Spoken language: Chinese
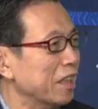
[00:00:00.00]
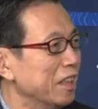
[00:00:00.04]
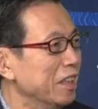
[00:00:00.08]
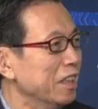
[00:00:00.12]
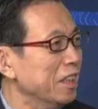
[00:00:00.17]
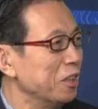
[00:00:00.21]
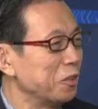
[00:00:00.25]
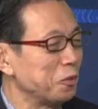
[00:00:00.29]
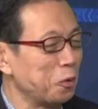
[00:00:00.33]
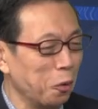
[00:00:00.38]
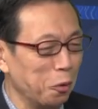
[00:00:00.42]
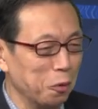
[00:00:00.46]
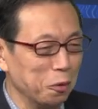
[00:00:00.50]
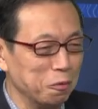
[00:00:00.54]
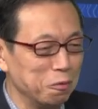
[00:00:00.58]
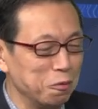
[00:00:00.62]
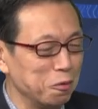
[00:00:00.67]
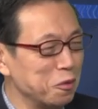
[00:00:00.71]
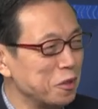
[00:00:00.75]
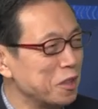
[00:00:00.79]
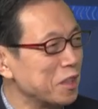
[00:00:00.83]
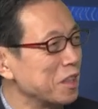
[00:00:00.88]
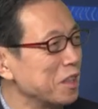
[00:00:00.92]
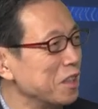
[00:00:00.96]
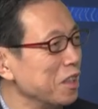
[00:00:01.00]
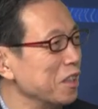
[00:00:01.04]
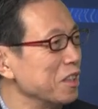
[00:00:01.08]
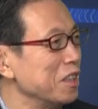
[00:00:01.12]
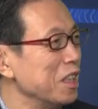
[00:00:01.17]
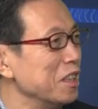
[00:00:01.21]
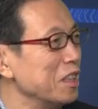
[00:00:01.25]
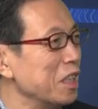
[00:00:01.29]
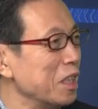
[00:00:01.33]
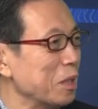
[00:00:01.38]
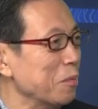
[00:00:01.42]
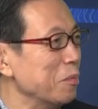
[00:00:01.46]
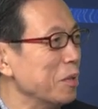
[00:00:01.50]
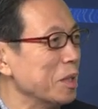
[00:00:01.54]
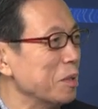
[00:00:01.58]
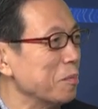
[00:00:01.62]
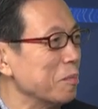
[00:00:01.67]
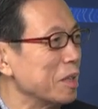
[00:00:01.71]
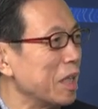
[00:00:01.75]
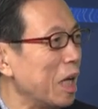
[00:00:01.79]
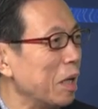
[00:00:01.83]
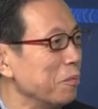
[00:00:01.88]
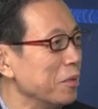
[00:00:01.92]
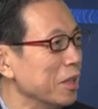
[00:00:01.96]
孔夫子到现在也没有什么
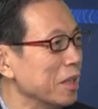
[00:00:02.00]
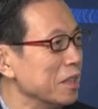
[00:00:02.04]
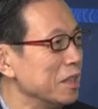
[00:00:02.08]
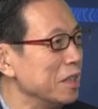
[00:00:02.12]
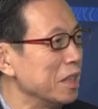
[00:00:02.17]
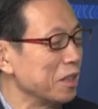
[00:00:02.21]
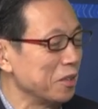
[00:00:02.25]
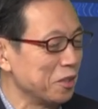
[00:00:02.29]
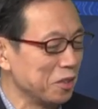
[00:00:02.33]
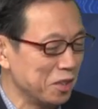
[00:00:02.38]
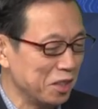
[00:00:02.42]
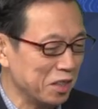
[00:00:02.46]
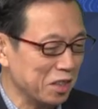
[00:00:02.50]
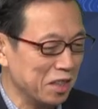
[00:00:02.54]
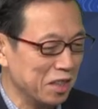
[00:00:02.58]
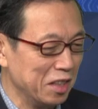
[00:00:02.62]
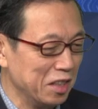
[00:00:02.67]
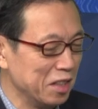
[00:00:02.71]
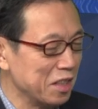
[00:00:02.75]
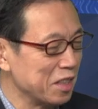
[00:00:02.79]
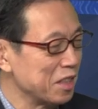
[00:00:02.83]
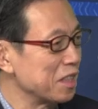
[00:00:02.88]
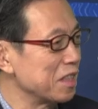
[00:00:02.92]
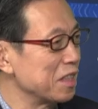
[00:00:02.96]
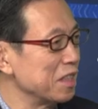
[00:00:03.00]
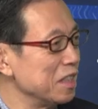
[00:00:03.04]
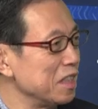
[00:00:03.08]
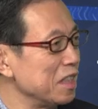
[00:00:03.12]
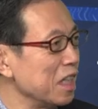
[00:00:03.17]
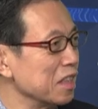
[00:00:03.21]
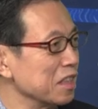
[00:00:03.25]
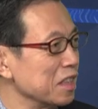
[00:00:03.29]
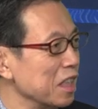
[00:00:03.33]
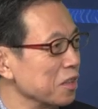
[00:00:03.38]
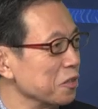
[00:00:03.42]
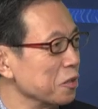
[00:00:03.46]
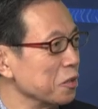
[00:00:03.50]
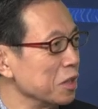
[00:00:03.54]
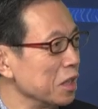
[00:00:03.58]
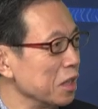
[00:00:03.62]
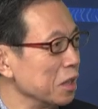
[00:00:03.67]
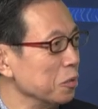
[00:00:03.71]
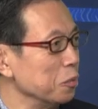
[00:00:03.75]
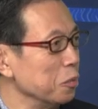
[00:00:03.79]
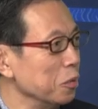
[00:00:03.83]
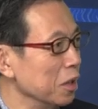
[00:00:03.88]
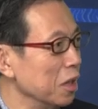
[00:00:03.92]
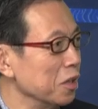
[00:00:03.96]
大变的，这个都是思想上东西
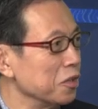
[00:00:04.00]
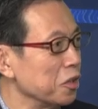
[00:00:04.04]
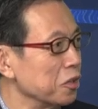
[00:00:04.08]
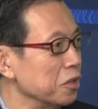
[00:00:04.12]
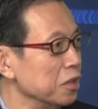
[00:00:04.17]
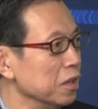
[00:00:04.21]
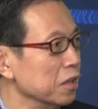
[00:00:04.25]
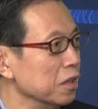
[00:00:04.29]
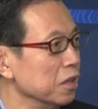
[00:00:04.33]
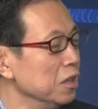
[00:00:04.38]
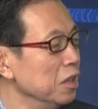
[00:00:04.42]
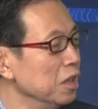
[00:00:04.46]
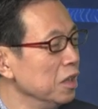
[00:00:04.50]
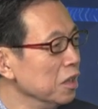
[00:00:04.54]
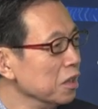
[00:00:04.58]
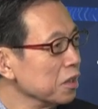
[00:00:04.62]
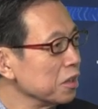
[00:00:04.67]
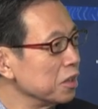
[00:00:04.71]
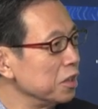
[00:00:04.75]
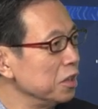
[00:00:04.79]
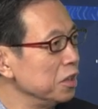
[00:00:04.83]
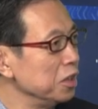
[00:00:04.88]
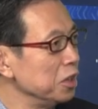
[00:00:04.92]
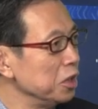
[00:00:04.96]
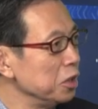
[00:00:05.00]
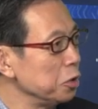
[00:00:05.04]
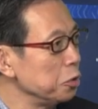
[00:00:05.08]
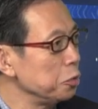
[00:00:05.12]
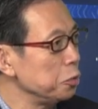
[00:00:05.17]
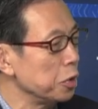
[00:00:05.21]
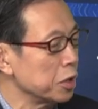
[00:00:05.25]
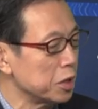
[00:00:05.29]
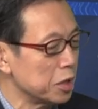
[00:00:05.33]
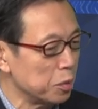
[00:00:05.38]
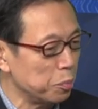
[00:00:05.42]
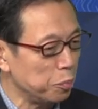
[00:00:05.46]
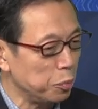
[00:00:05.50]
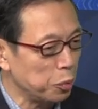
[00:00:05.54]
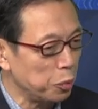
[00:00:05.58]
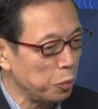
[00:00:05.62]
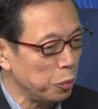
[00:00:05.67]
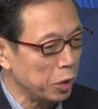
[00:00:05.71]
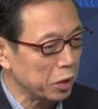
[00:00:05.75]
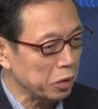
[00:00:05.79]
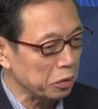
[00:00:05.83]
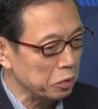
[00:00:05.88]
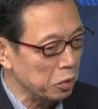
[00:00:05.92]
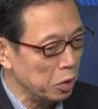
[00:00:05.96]
很多老早定了。科学是不
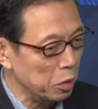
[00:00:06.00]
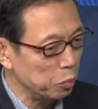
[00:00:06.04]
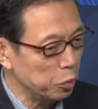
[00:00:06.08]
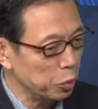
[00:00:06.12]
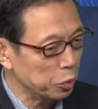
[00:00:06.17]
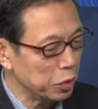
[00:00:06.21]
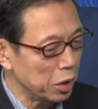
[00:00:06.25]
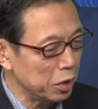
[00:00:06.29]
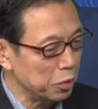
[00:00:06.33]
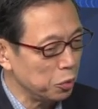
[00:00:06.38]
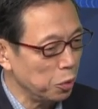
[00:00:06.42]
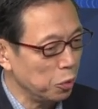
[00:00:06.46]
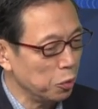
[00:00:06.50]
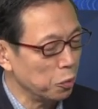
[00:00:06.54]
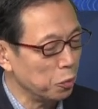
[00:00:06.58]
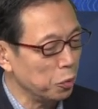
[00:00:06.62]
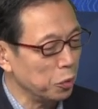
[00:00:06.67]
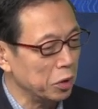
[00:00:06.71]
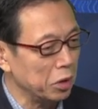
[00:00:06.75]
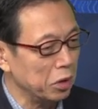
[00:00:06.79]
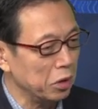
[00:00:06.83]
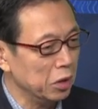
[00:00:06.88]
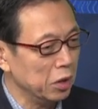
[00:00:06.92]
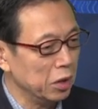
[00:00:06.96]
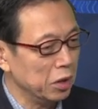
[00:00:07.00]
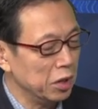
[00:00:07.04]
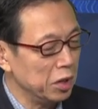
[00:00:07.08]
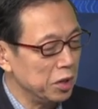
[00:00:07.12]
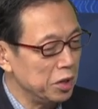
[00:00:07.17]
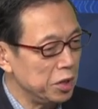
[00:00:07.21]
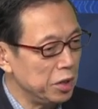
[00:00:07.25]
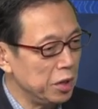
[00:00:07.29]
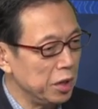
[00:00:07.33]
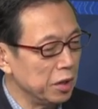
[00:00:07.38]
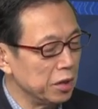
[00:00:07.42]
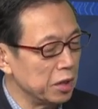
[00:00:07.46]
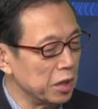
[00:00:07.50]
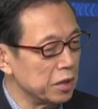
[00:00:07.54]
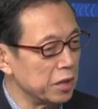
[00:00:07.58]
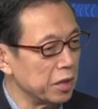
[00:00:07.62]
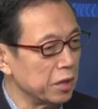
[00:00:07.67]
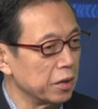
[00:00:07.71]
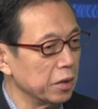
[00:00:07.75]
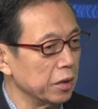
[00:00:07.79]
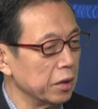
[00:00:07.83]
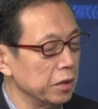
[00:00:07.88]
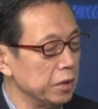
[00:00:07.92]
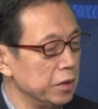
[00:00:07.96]
断不断通过新的这
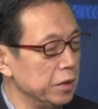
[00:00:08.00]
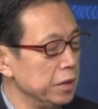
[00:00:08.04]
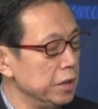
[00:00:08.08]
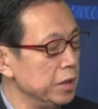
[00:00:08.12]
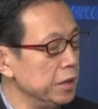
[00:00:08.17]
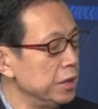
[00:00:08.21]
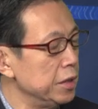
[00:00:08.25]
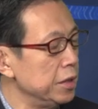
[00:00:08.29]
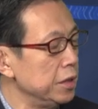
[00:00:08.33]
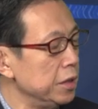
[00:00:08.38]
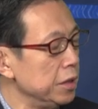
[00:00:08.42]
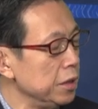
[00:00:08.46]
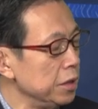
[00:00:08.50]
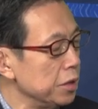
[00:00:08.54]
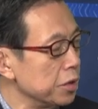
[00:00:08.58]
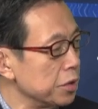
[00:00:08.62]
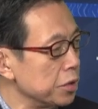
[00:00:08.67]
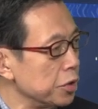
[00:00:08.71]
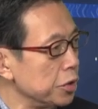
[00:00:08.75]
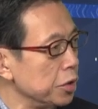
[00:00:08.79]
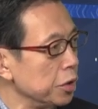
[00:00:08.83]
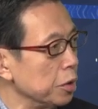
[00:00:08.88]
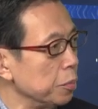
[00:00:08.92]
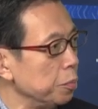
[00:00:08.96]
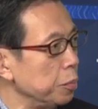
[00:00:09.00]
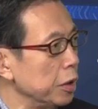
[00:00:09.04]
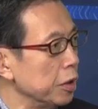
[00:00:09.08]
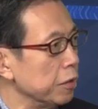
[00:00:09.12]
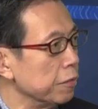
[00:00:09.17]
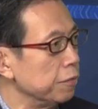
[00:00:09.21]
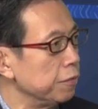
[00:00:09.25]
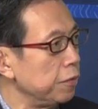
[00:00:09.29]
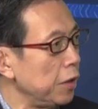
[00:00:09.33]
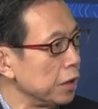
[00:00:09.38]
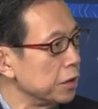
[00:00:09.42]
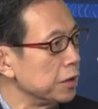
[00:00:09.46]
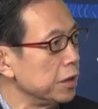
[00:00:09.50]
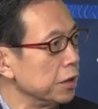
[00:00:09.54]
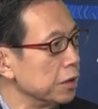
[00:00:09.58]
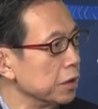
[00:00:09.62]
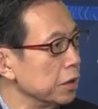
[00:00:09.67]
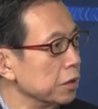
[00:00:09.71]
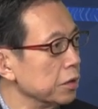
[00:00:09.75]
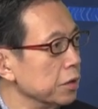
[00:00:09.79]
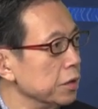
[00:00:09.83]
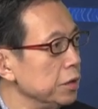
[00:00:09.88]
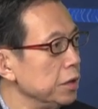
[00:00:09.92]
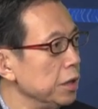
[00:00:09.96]
个仪器设备发现
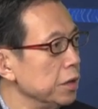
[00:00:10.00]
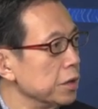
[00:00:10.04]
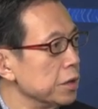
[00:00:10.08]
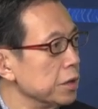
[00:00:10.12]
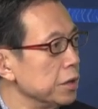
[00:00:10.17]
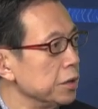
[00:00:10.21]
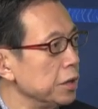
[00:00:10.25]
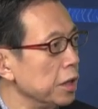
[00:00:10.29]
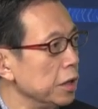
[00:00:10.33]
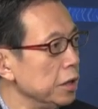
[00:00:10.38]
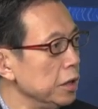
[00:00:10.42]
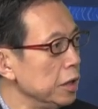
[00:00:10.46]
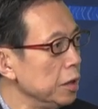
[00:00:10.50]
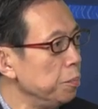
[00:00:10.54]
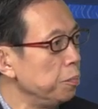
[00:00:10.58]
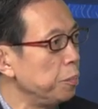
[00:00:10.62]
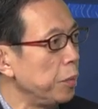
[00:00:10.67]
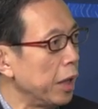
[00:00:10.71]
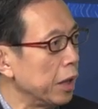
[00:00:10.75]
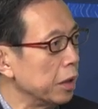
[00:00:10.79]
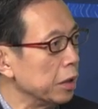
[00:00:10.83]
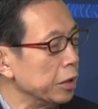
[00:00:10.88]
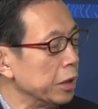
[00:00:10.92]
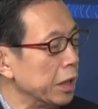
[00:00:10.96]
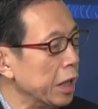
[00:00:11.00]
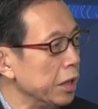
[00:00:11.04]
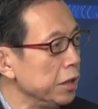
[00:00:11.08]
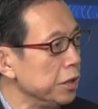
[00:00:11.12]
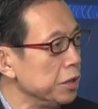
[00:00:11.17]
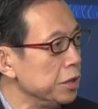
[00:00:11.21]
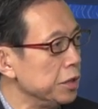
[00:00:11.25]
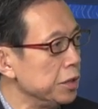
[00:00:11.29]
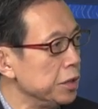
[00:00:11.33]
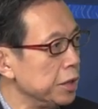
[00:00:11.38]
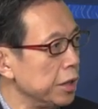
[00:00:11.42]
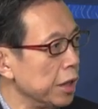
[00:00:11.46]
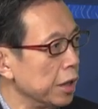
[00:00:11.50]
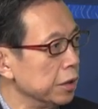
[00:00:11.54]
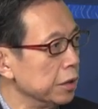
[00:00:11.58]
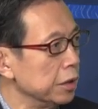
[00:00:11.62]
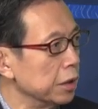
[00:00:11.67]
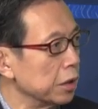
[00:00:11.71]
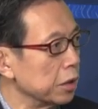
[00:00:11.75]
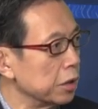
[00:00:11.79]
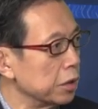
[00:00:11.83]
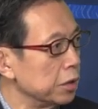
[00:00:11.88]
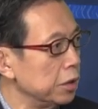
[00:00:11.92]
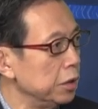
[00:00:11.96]
新世界。一百年以前
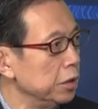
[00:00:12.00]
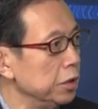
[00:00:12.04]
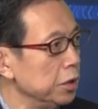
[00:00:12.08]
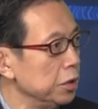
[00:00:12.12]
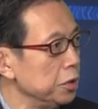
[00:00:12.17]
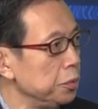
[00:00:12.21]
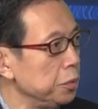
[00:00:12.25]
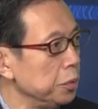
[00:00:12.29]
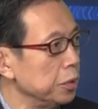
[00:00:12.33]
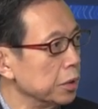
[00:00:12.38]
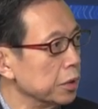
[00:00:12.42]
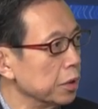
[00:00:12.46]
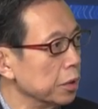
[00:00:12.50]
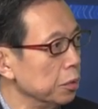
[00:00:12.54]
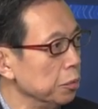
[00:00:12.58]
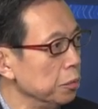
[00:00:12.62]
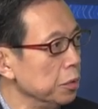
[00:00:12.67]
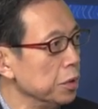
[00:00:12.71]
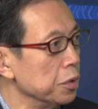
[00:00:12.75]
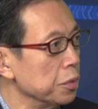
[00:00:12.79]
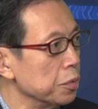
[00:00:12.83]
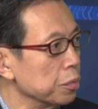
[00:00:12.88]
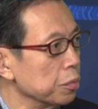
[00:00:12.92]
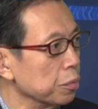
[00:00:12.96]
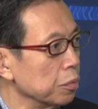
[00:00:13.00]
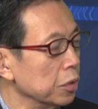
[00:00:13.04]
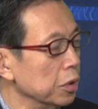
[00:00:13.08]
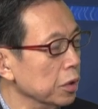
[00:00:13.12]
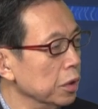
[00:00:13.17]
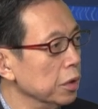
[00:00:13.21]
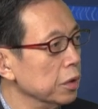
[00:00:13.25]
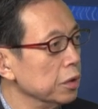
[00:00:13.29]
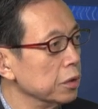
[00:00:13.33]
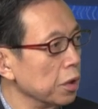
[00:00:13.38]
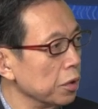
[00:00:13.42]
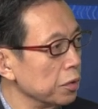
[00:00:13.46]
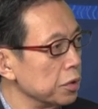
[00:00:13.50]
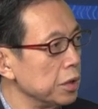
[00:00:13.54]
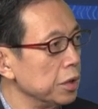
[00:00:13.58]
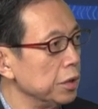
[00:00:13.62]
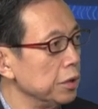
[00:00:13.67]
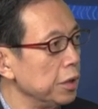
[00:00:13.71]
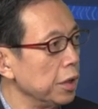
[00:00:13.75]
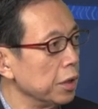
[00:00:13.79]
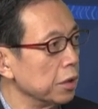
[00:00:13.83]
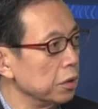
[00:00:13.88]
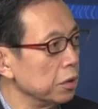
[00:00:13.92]
的科学的论著到今天。